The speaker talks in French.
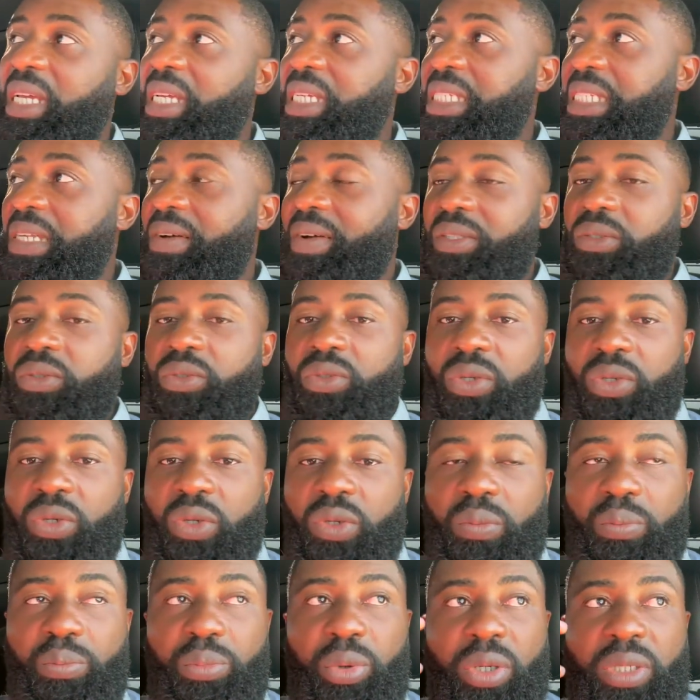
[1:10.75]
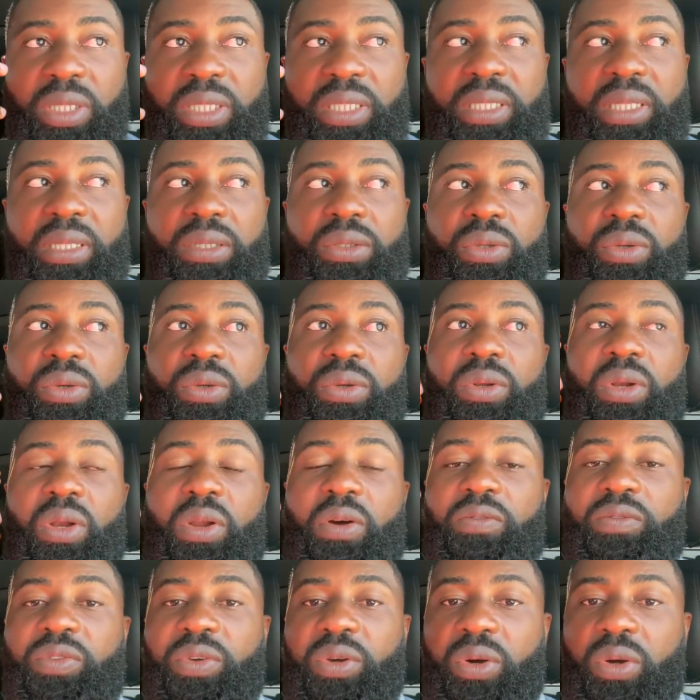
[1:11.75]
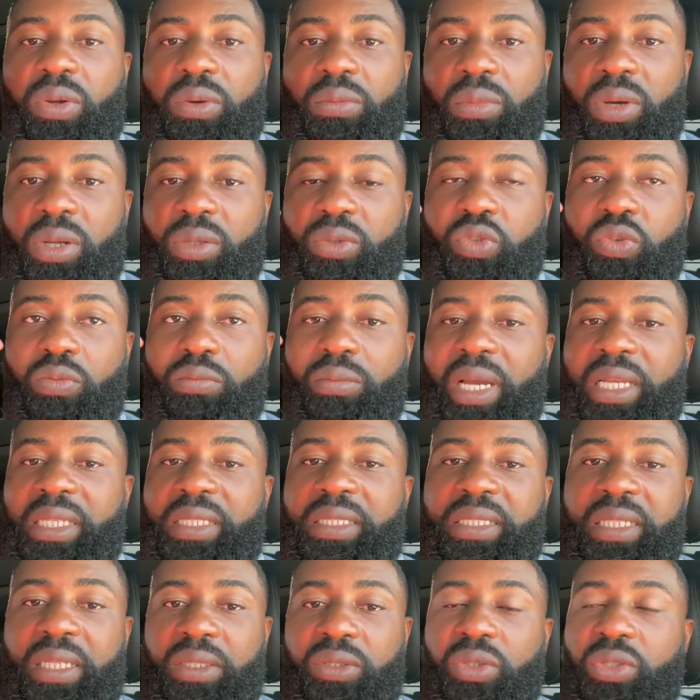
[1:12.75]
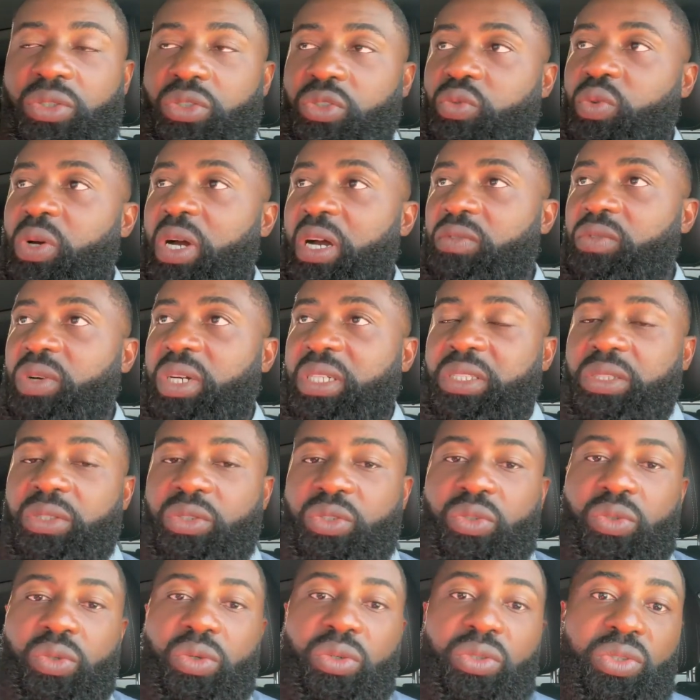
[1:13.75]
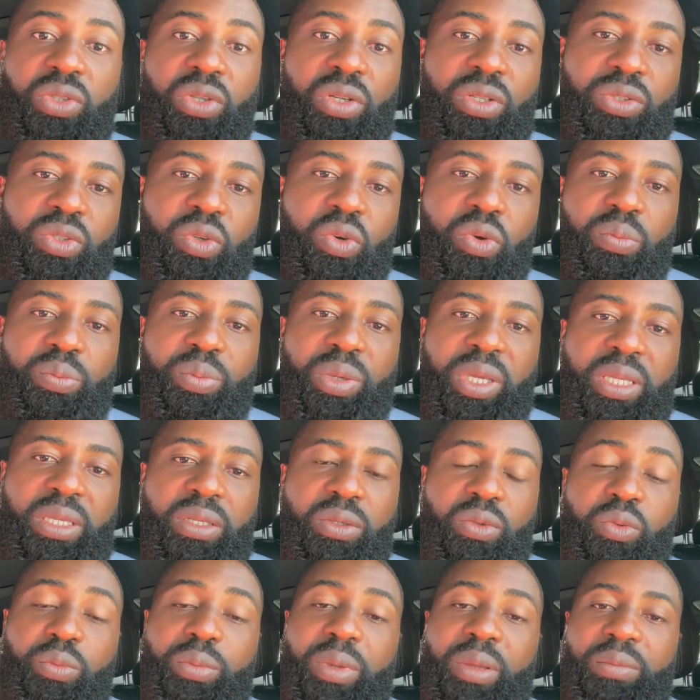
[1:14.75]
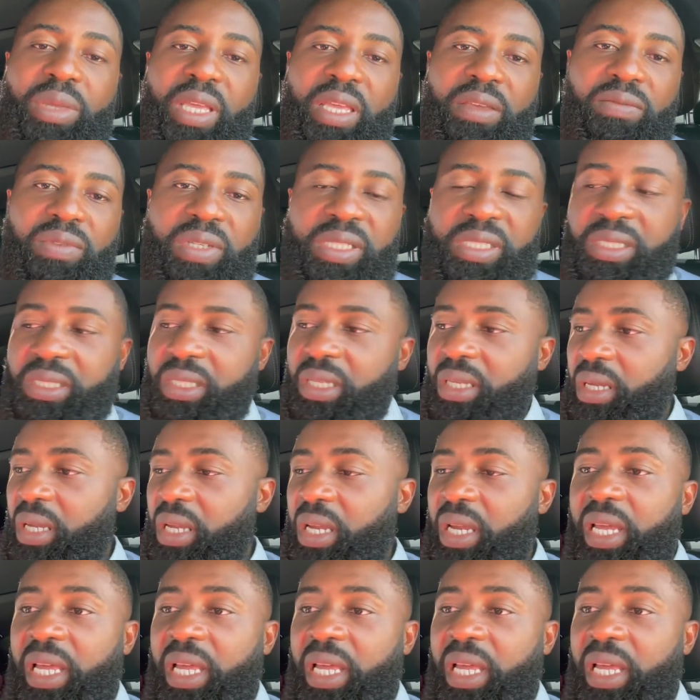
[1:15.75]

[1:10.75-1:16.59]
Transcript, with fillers: Ça va te donner une bonne idée de l'environnement, du mindset que tu dois avoir si tu comptes rentrer au pays ou même investir.